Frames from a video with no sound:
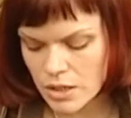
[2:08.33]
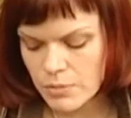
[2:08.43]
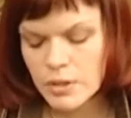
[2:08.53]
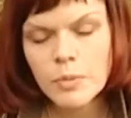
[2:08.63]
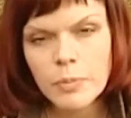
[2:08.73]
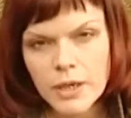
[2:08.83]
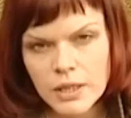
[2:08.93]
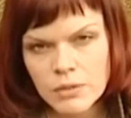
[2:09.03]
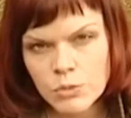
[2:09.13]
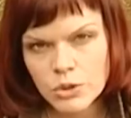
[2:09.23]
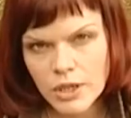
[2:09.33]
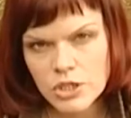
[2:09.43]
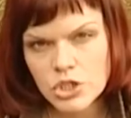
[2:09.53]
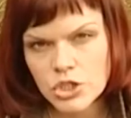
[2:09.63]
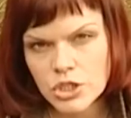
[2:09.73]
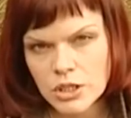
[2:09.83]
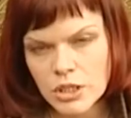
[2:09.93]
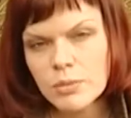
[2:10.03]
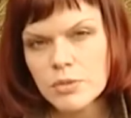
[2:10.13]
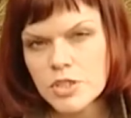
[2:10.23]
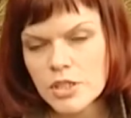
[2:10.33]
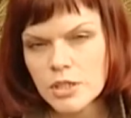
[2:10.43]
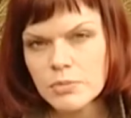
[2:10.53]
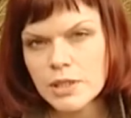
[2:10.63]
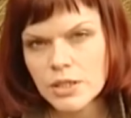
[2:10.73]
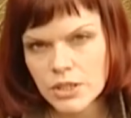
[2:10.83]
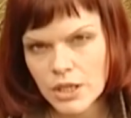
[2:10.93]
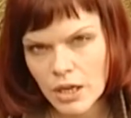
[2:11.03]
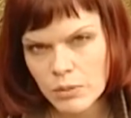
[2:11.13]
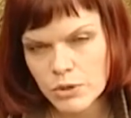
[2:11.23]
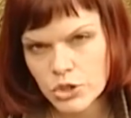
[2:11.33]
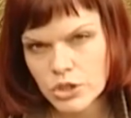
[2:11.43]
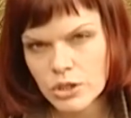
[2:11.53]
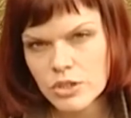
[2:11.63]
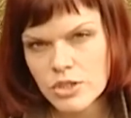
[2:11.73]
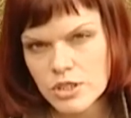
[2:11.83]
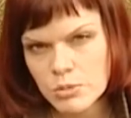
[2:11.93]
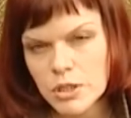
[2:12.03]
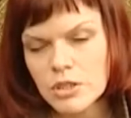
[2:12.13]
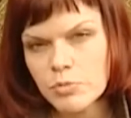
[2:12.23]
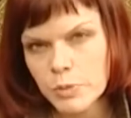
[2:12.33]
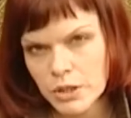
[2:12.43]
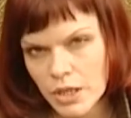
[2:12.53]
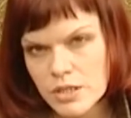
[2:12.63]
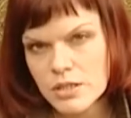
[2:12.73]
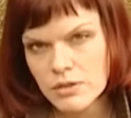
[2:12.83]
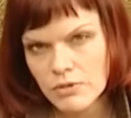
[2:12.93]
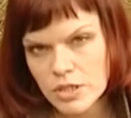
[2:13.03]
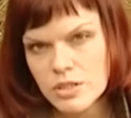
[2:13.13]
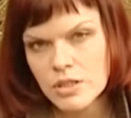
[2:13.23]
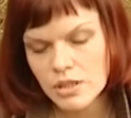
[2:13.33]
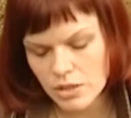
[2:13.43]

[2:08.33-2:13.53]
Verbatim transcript: Именно поэтому также черенки мы делаем длиннее длиннее обычных, сантиметров 15-20